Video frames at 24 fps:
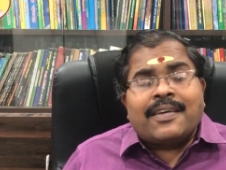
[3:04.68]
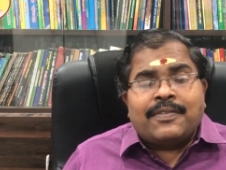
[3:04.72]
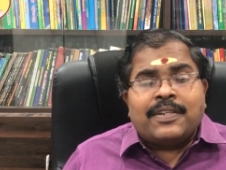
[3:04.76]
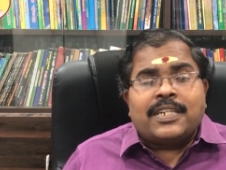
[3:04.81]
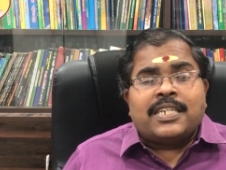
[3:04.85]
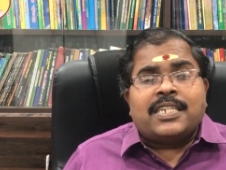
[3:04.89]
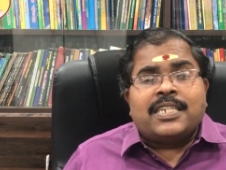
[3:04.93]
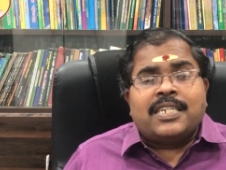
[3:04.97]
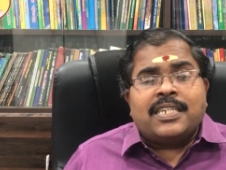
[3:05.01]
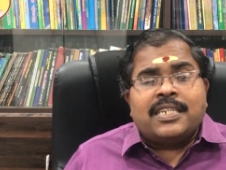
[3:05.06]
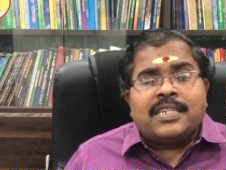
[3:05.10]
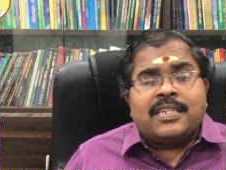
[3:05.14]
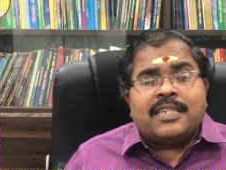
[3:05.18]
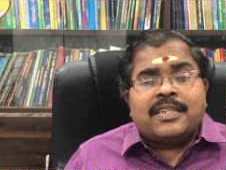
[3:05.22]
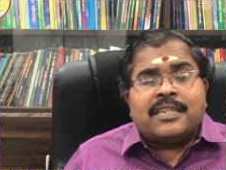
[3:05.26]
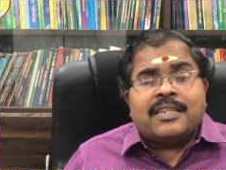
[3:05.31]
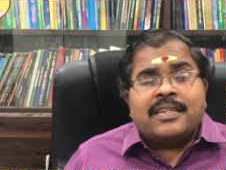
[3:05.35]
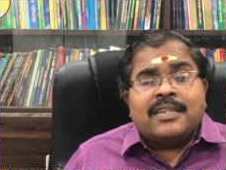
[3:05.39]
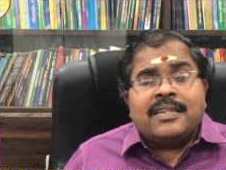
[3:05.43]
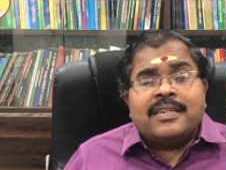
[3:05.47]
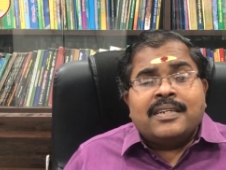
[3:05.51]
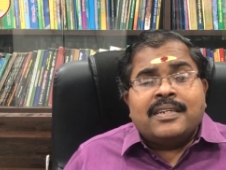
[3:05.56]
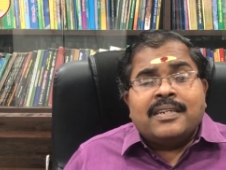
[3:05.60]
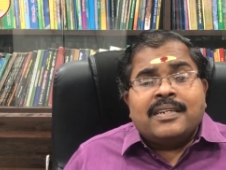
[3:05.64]
அளவிற்கு
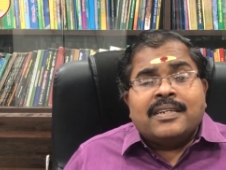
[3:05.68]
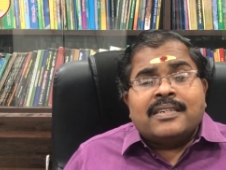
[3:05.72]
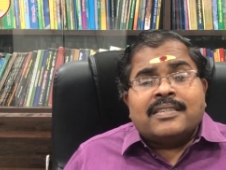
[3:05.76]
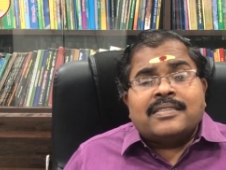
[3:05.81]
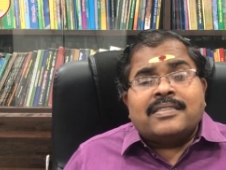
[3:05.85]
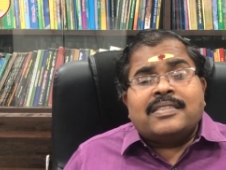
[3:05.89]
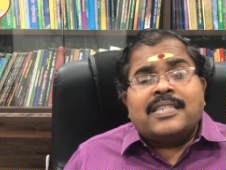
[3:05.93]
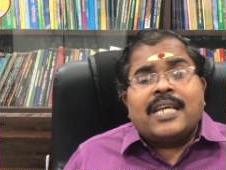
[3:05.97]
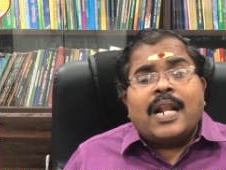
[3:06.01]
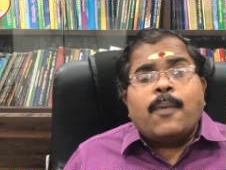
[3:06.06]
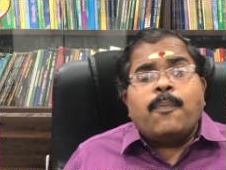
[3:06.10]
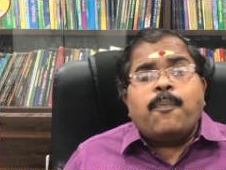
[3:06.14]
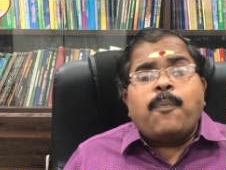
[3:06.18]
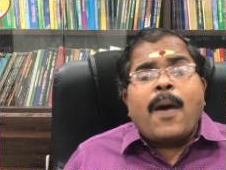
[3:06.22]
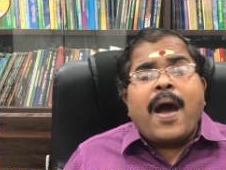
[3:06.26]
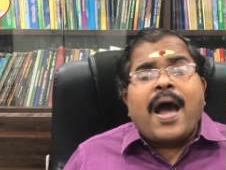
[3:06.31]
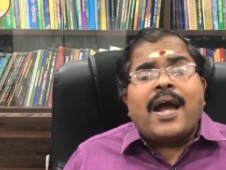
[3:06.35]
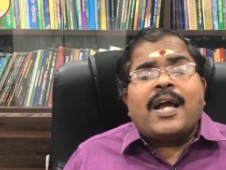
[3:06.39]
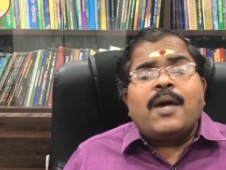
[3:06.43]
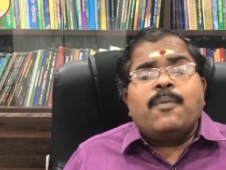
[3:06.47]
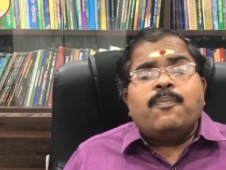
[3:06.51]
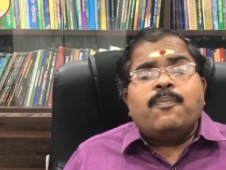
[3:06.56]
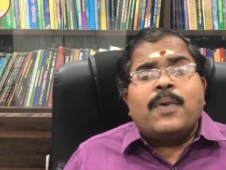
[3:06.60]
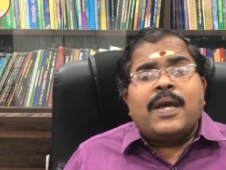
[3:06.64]

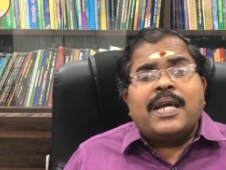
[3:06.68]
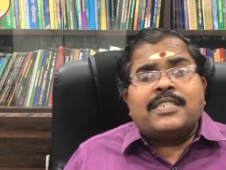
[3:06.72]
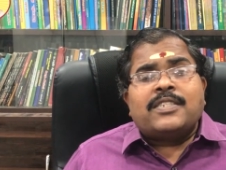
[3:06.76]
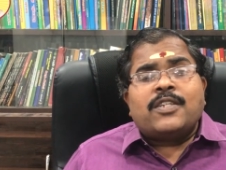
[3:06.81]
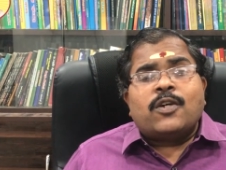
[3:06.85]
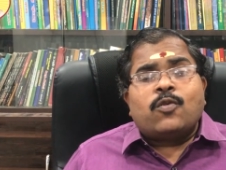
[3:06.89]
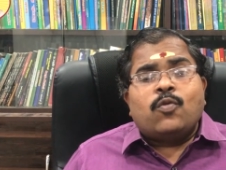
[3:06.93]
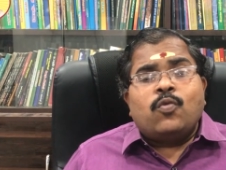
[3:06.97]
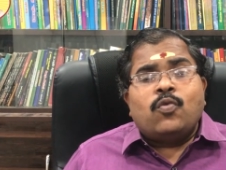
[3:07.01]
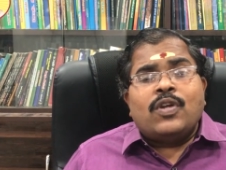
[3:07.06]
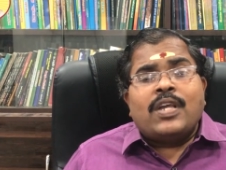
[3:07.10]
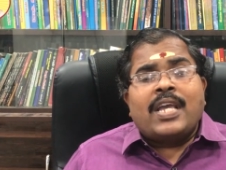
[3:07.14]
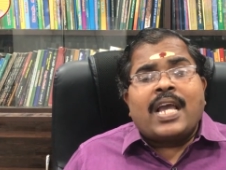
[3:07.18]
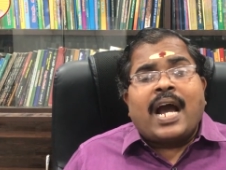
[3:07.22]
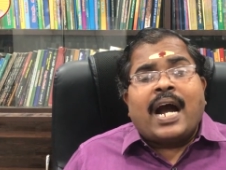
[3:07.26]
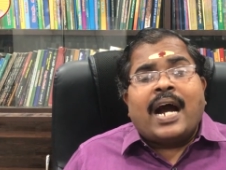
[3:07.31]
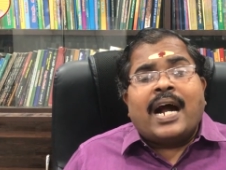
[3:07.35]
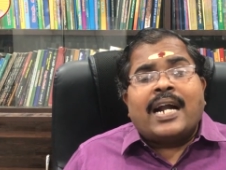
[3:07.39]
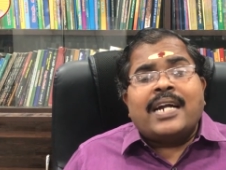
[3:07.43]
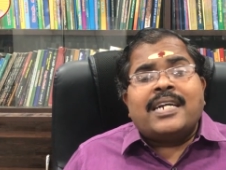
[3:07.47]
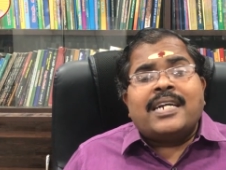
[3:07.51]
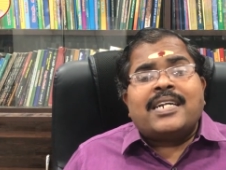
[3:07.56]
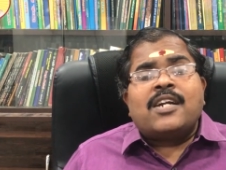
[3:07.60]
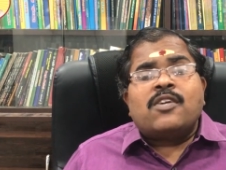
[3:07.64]
சிறப்பாக பேசக்கூடிய
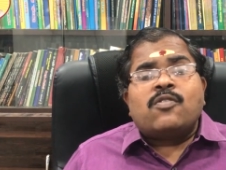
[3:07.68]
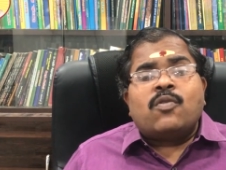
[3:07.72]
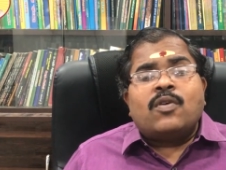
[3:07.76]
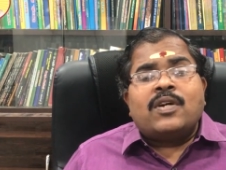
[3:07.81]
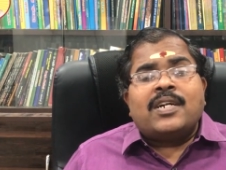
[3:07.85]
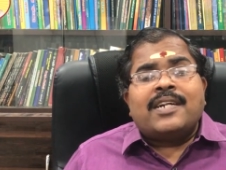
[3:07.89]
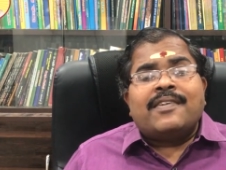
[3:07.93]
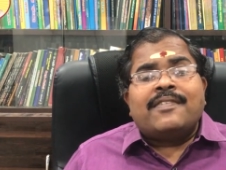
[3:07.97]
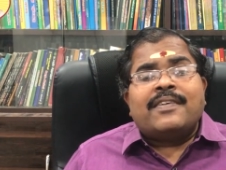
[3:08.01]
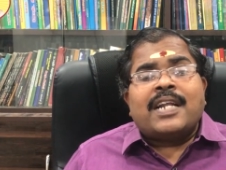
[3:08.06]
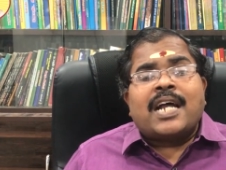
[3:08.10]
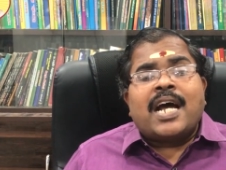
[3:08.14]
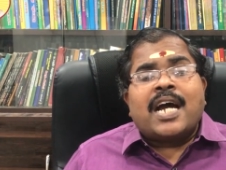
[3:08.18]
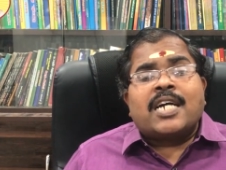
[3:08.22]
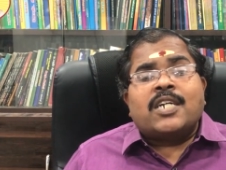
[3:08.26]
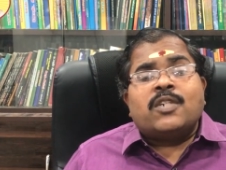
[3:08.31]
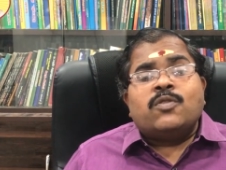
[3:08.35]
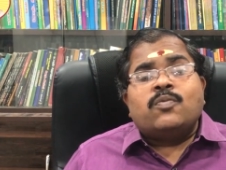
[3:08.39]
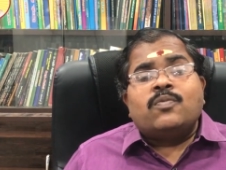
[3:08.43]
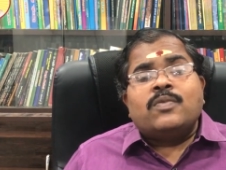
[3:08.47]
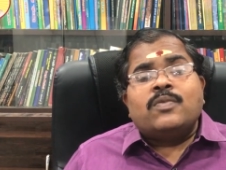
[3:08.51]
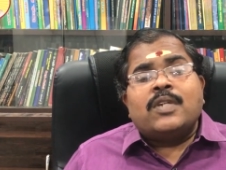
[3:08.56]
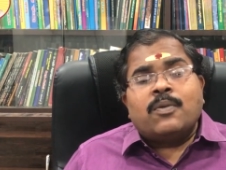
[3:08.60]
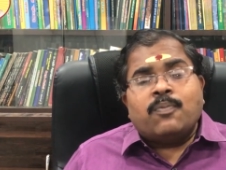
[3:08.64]
ஆற்றல்
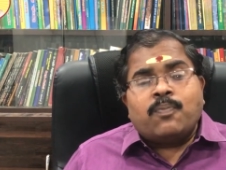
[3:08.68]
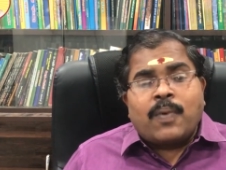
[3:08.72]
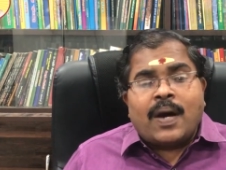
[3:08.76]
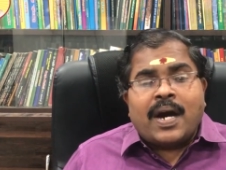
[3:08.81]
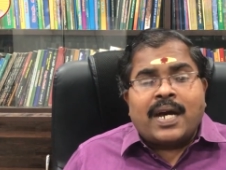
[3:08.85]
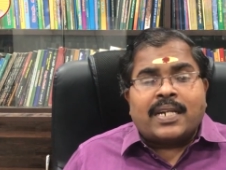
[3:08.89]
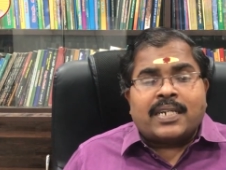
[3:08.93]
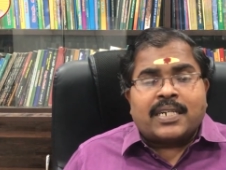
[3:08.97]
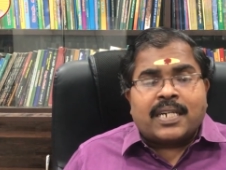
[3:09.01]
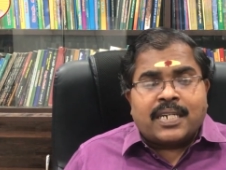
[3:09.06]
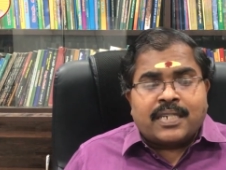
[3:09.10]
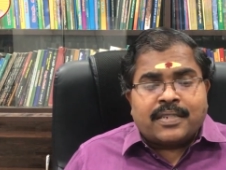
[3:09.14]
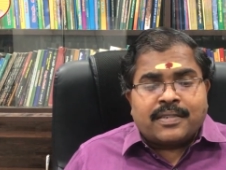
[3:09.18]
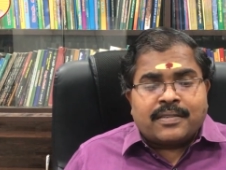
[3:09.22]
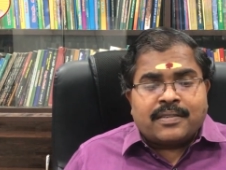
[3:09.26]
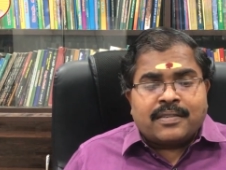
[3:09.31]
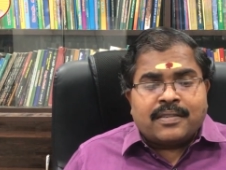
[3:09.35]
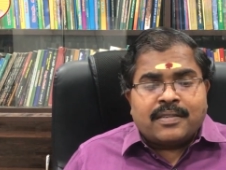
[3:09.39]
கொண்டவராகவும் இருப்பார்கள்